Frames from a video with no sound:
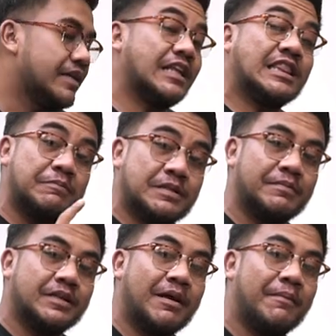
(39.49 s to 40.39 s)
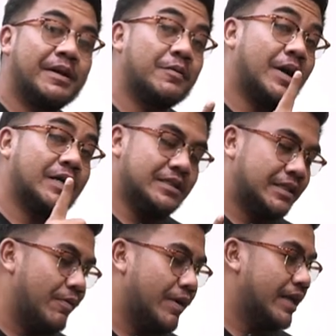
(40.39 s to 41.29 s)
nah tips yang pertama yang gue kasih
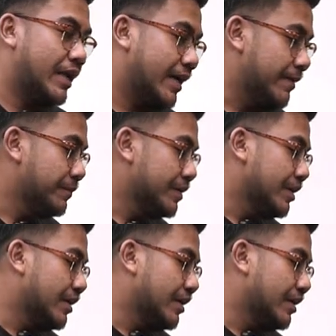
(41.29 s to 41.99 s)
tahu adalah